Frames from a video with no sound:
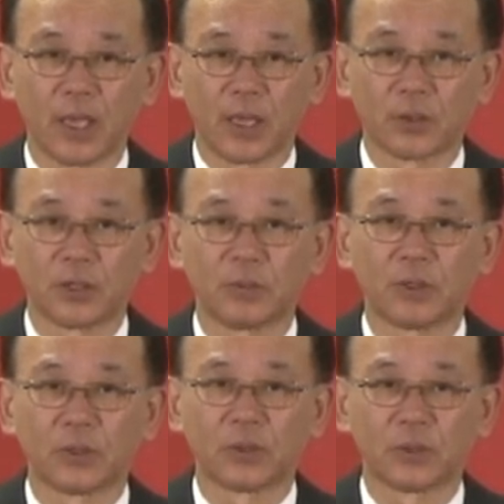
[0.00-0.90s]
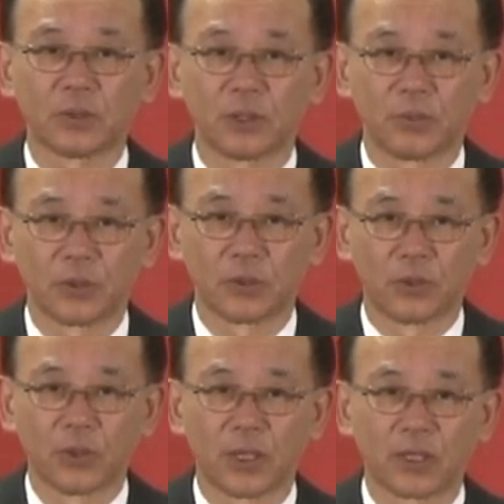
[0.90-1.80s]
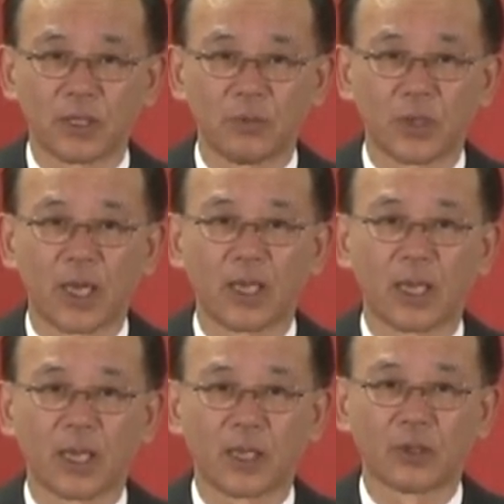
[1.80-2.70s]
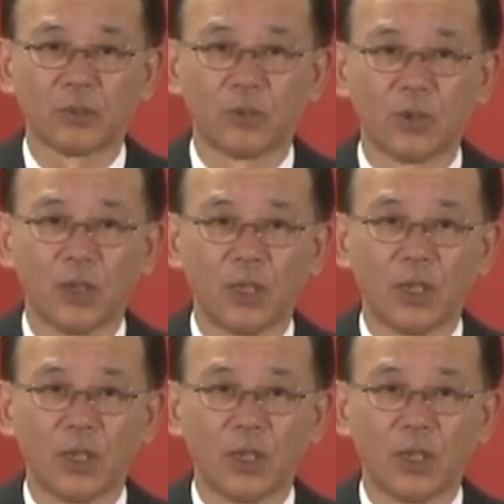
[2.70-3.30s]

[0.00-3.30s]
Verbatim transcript: あの自民党にとってみると追い風でもないけれども